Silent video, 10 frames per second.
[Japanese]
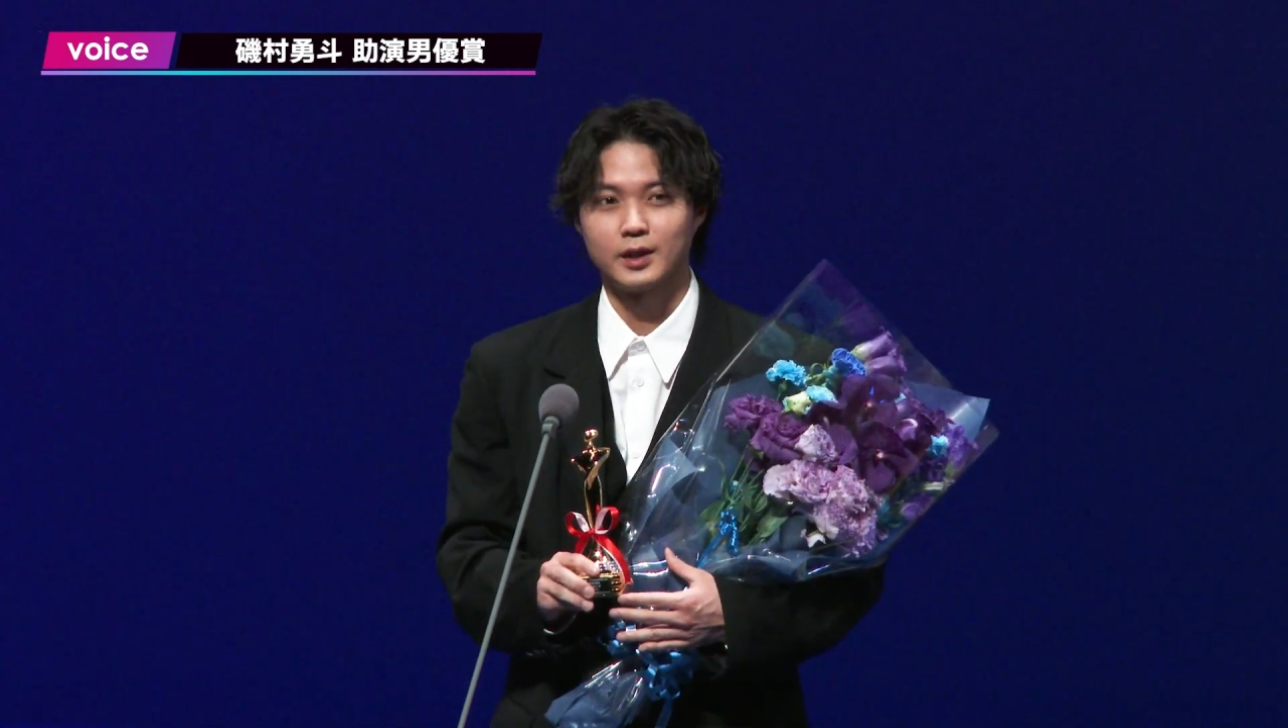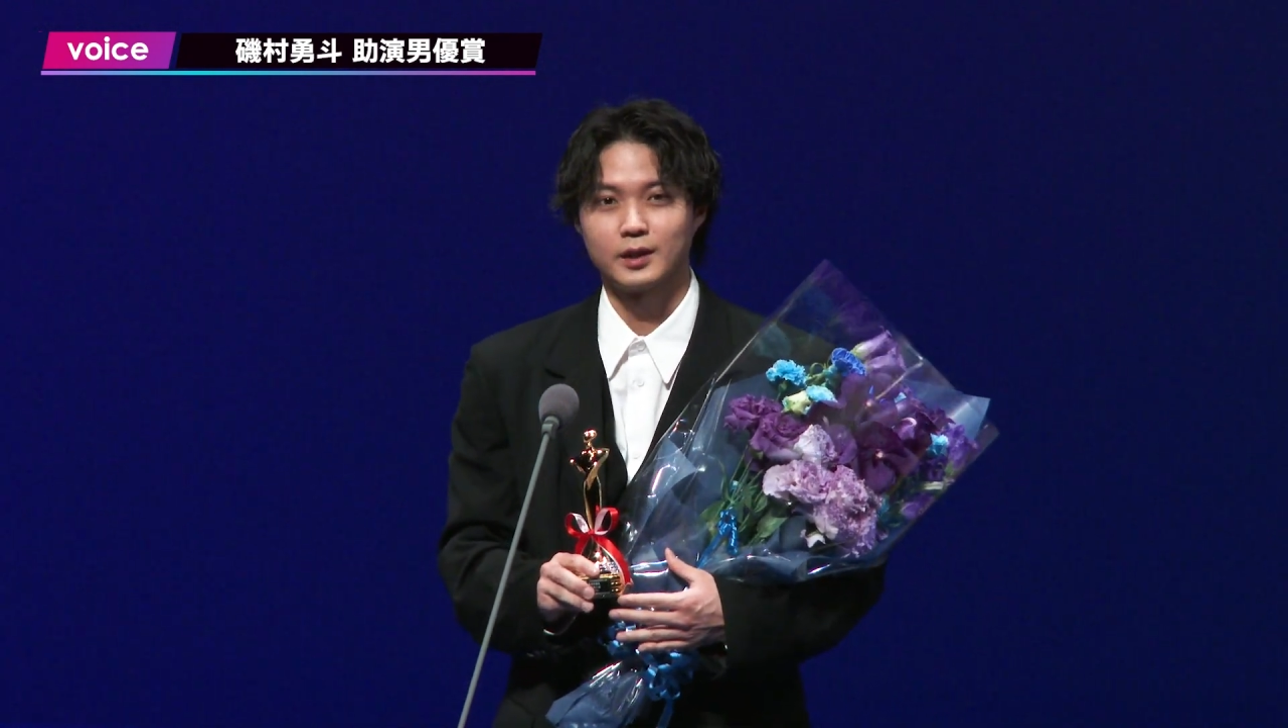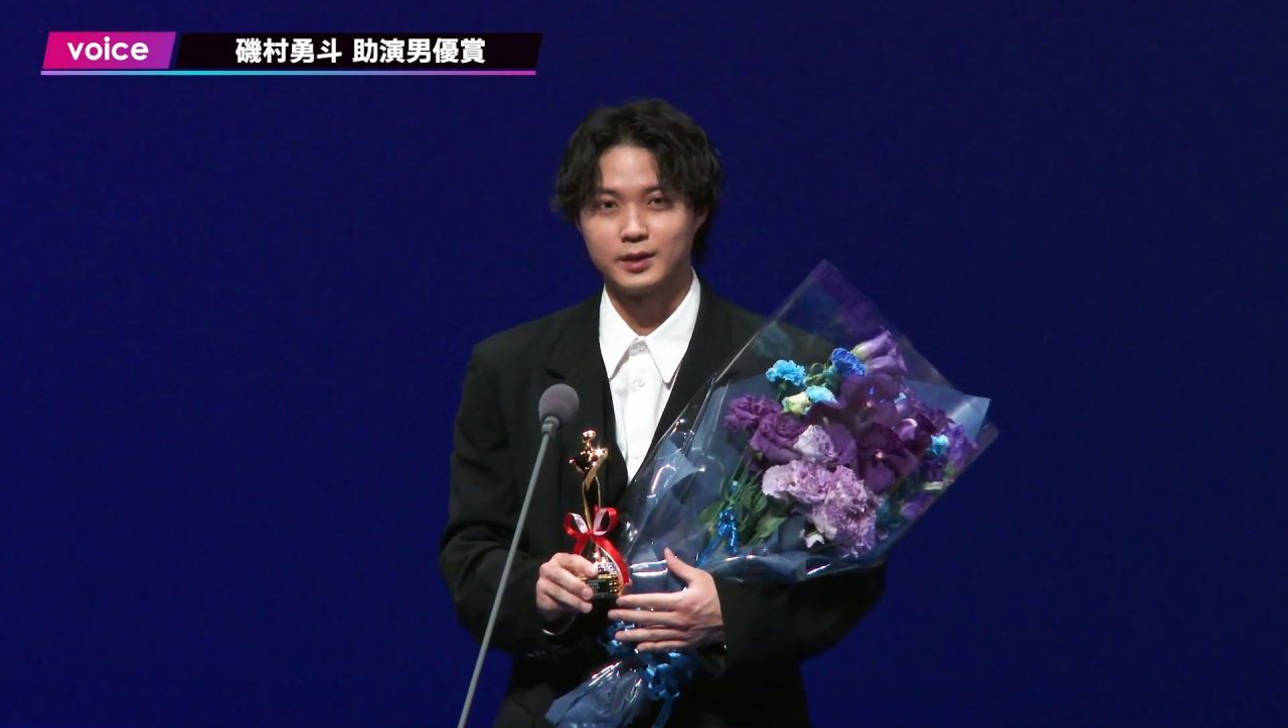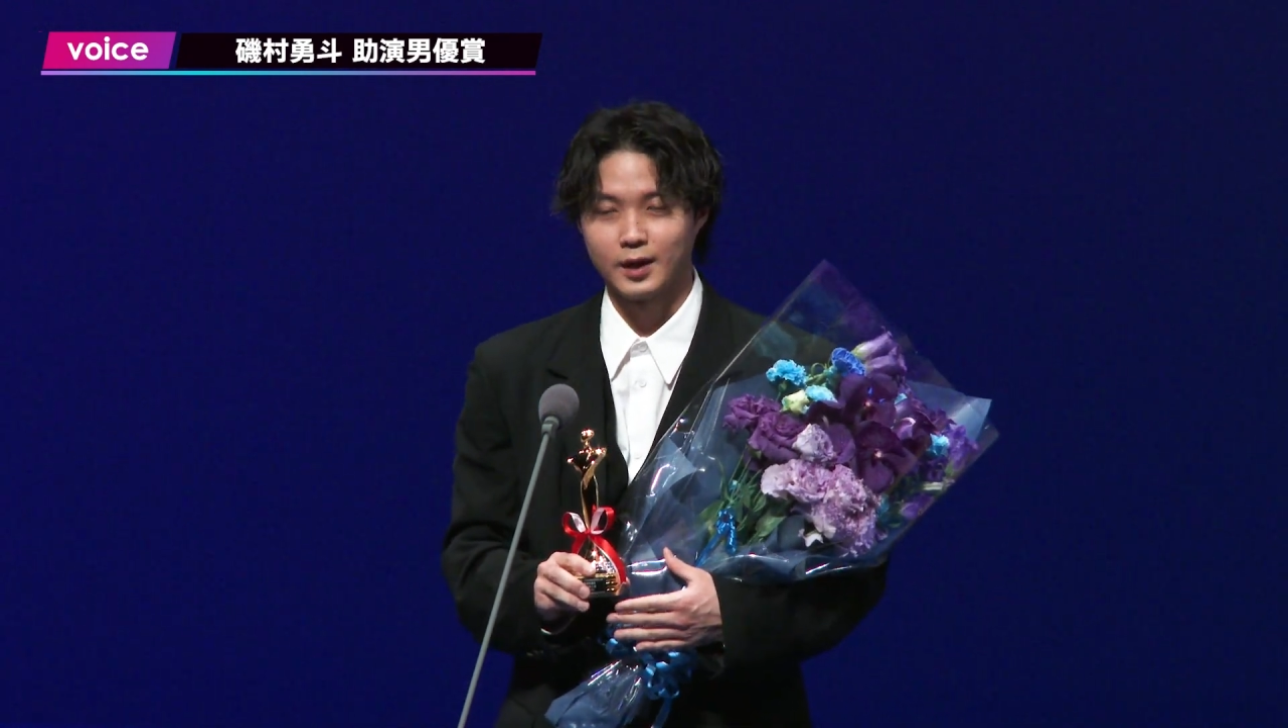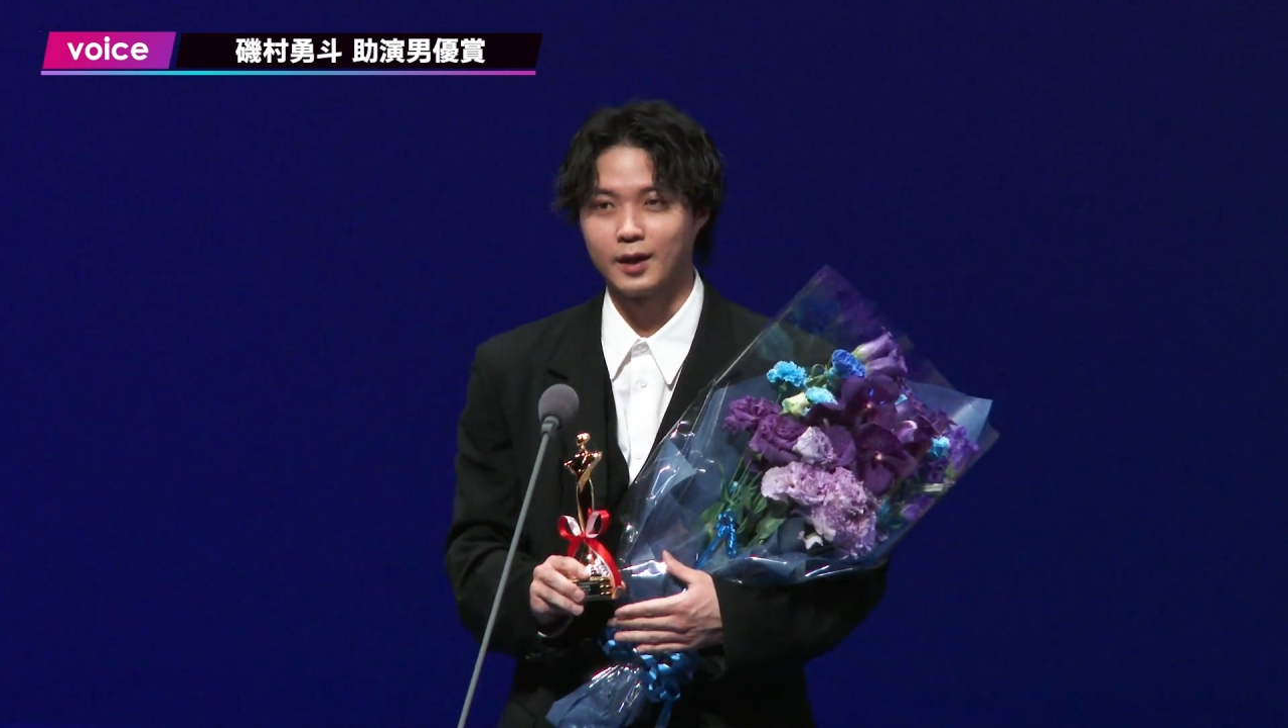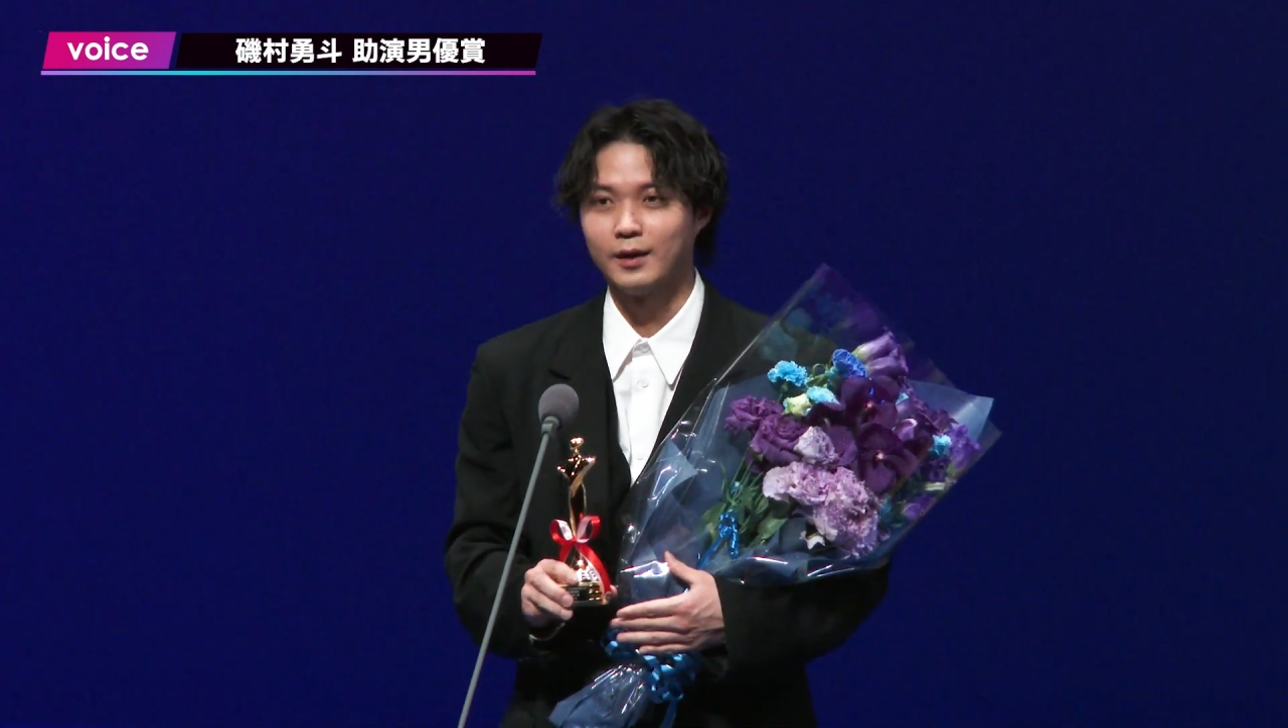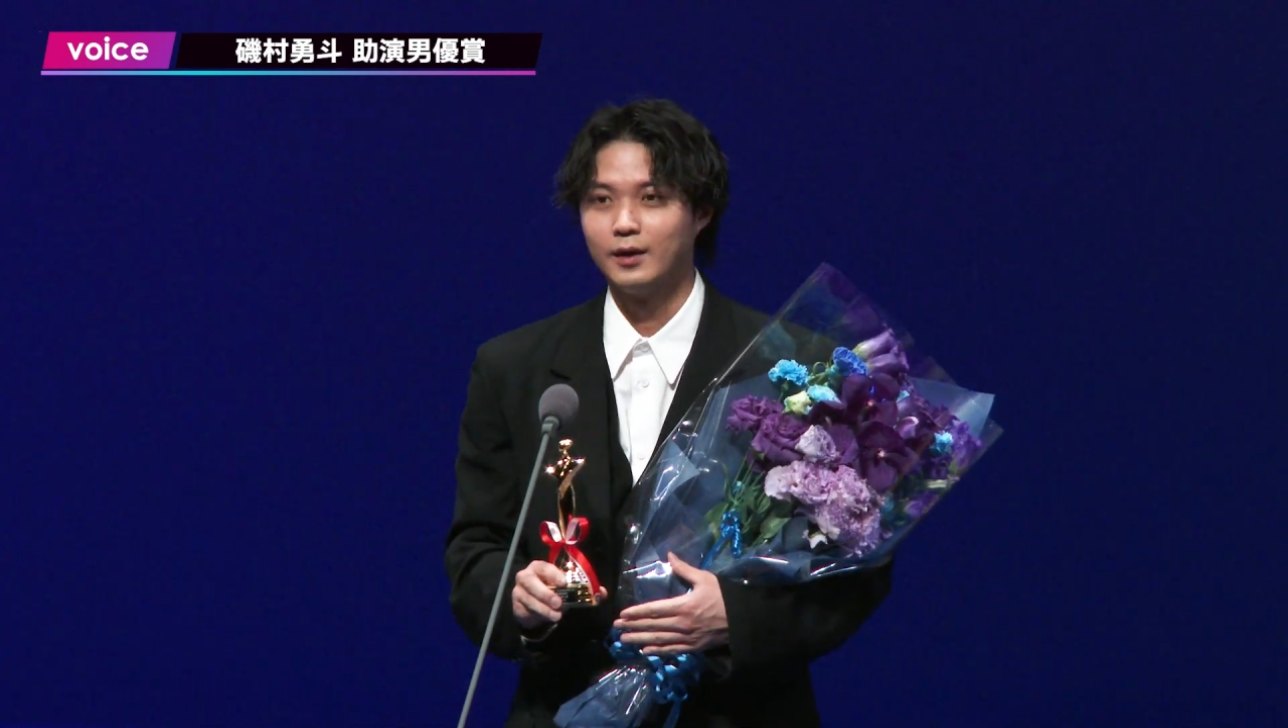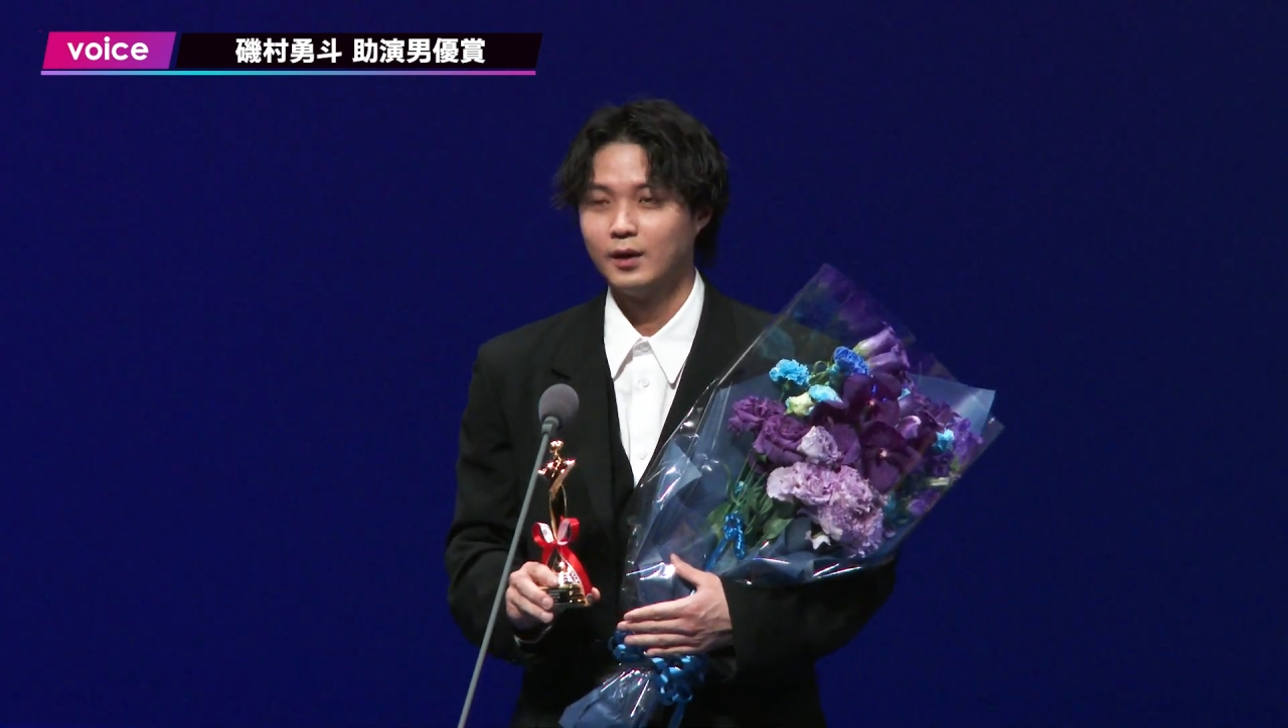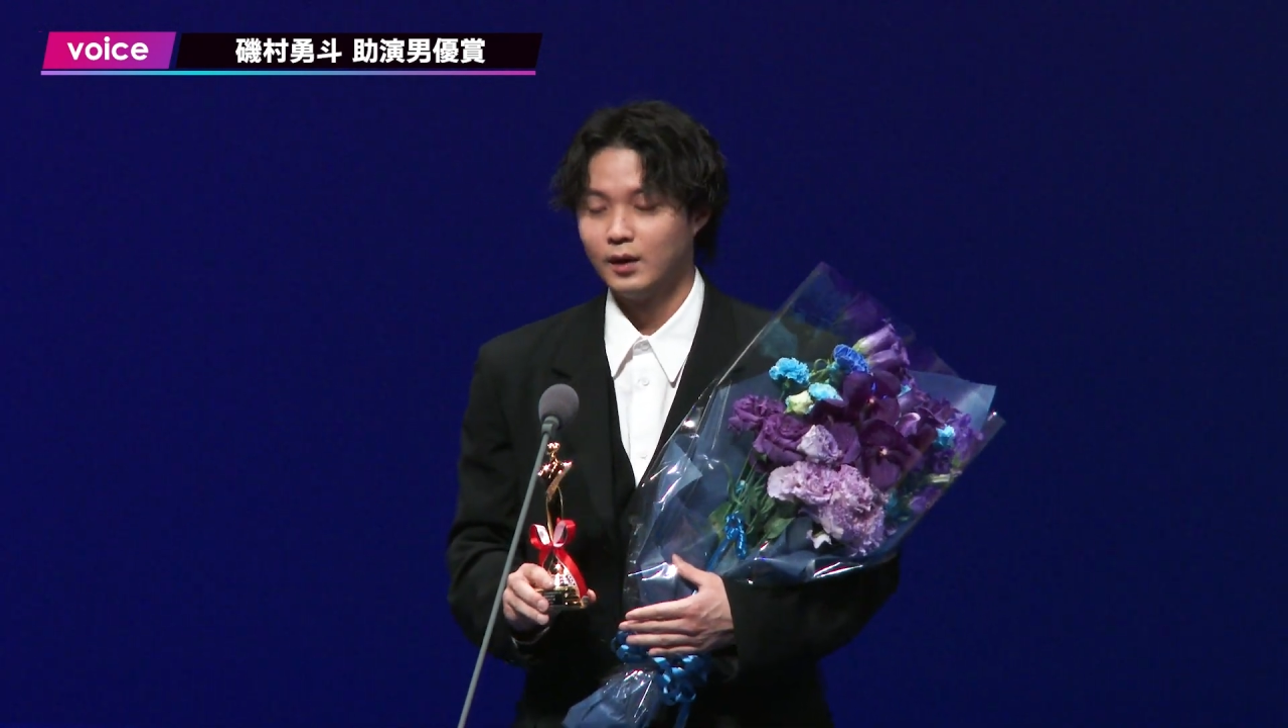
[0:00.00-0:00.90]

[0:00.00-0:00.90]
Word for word: てきて、